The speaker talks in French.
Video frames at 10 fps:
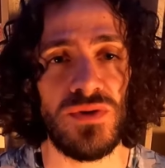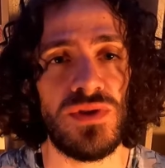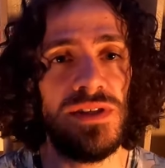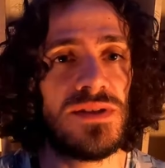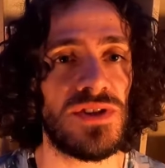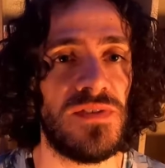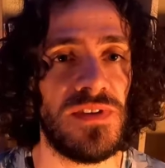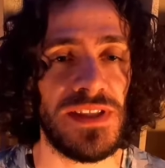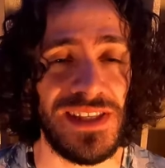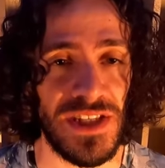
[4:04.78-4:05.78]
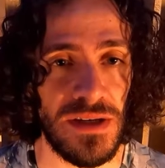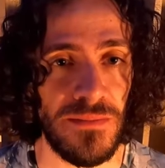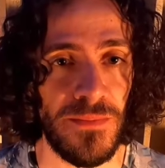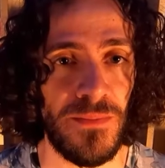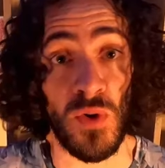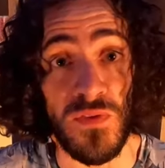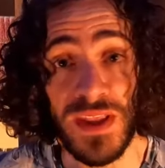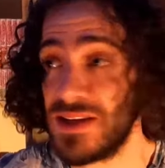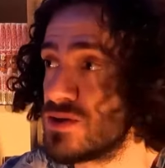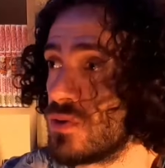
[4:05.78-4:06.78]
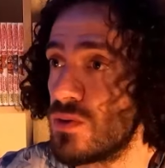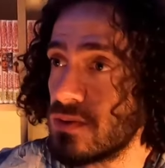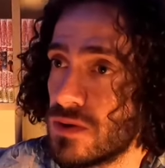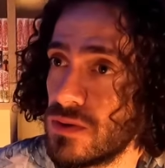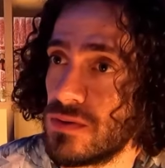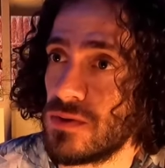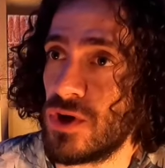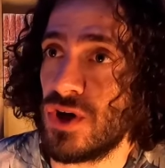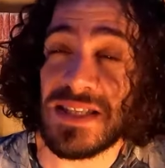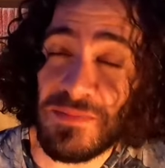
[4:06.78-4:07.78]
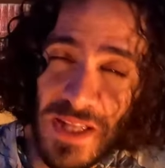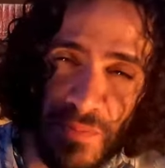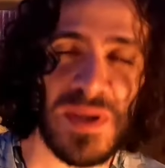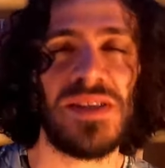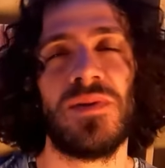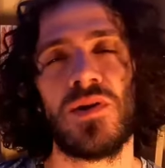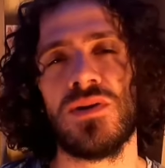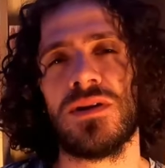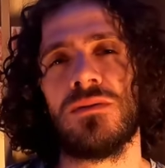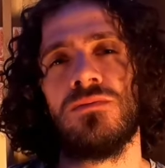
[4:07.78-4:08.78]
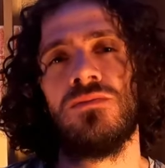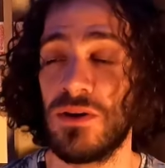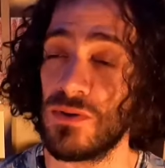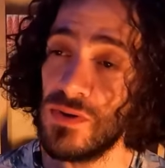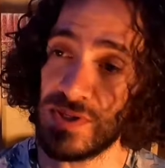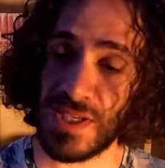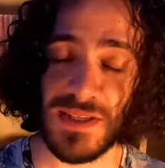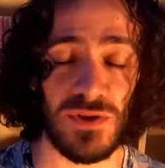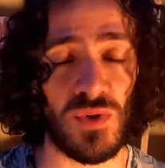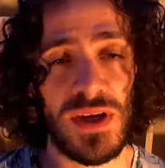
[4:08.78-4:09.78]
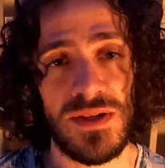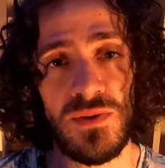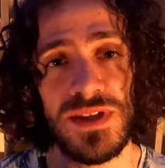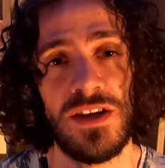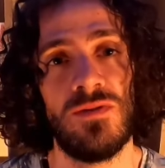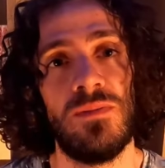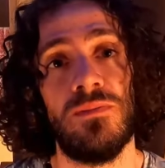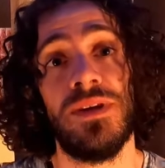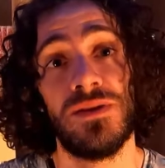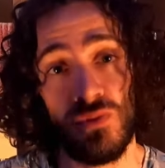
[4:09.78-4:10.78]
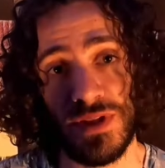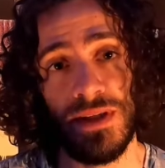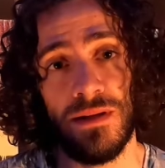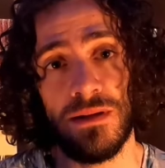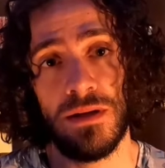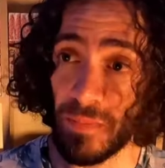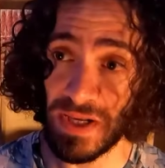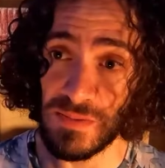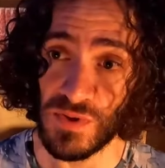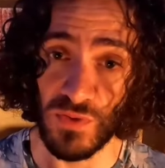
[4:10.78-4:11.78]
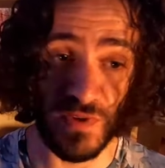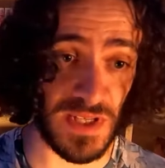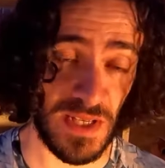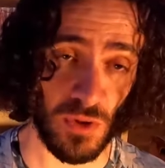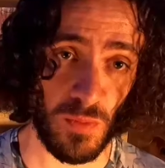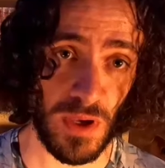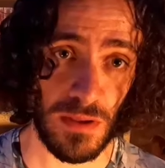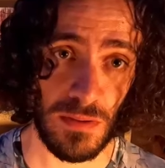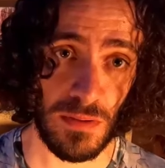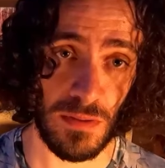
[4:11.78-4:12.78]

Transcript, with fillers: les outils scientifiques ninja, bah au final il se rend compte que bah, c'est peut-être pas si mal que ça, et que dans certaines occasions c'est quand même bien utile, comme par exemple sauver des êtres humains,